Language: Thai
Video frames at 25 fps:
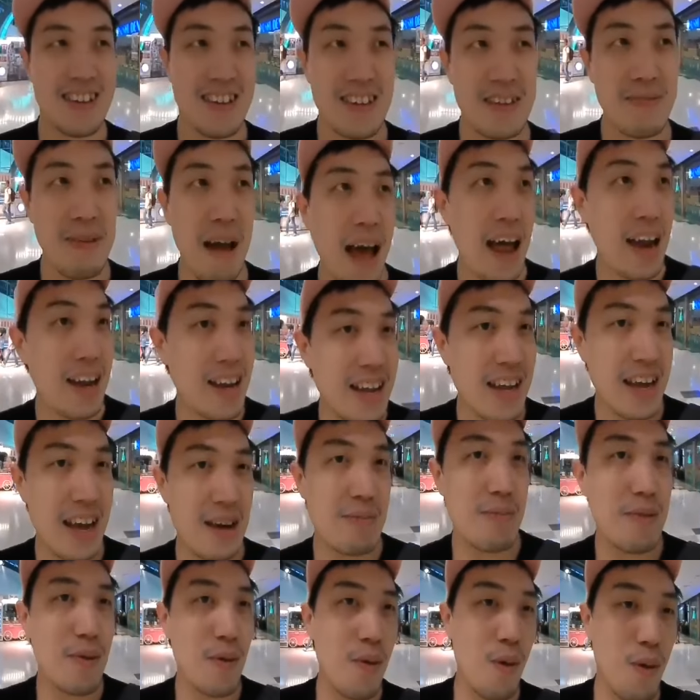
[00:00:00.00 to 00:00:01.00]
ผ่านนี่ครับ
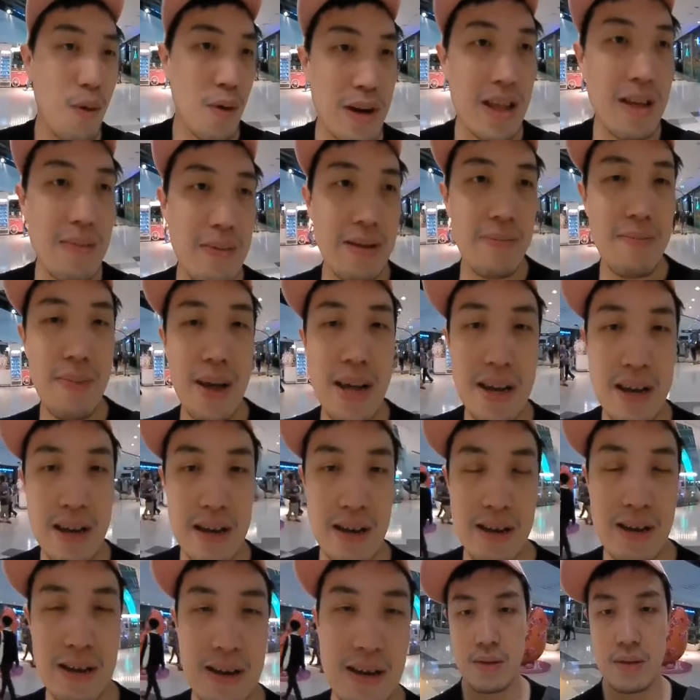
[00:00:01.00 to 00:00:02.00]
โอ้โหนี่มันเป็น
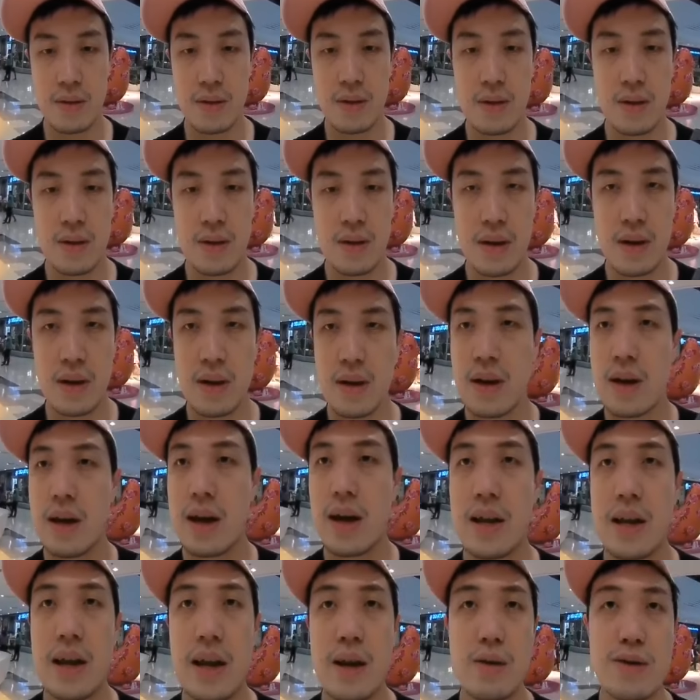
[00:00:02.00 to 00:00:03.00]

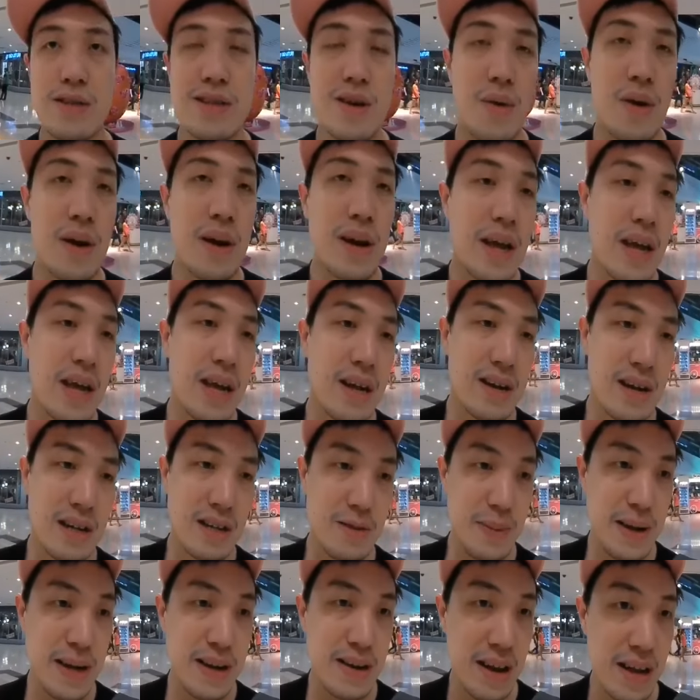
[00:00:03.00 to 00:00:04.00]
อนุสาวรีย์คริส
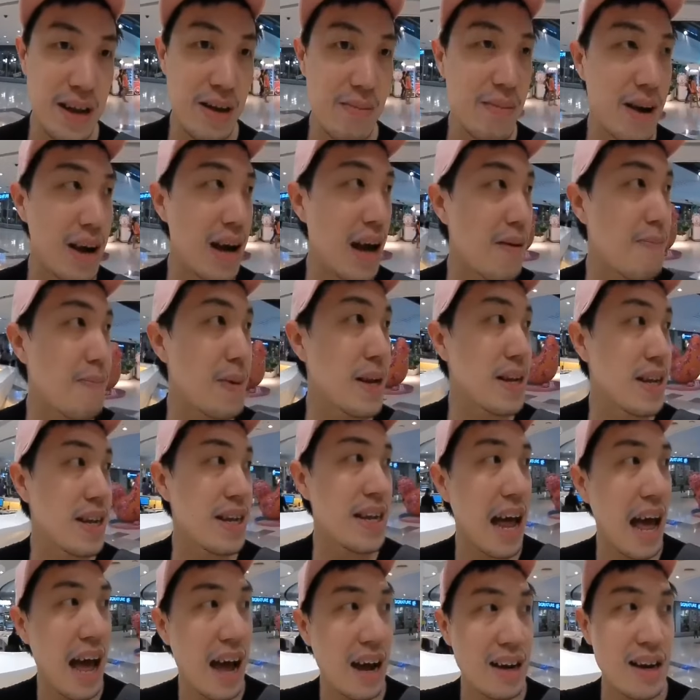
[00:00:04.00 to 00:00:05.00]
ปี้ครีมไหมครับเป็นที่
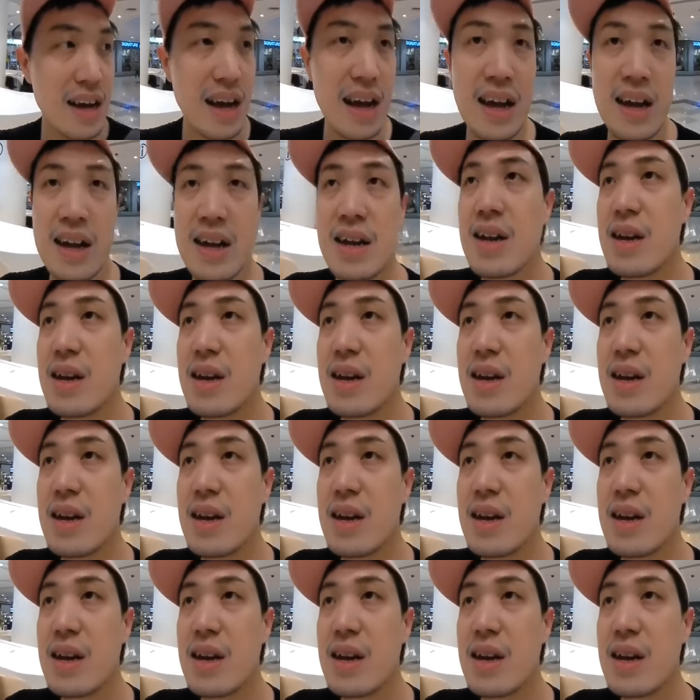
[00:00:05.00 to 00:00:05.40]
นั่งนะ